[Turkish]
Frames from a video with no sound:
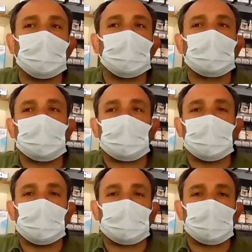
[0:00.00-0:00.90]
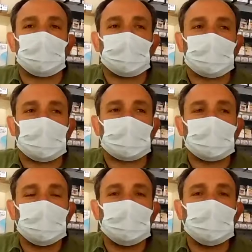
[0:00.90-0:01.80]
eğer geç kapatmış olsalar
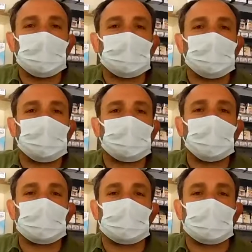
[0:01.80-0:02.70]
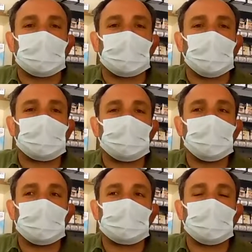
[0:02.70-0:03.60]
zincir marketlere
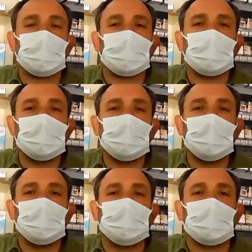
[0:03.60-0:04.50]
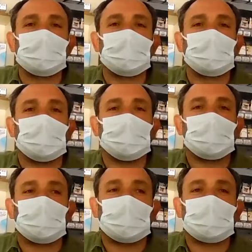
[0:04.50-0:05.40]
karşı biraz daha fazla iş
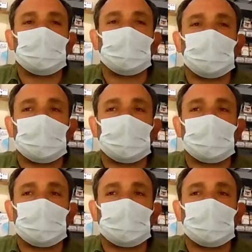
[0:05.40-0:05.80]
yapma şansı. Evet, olur.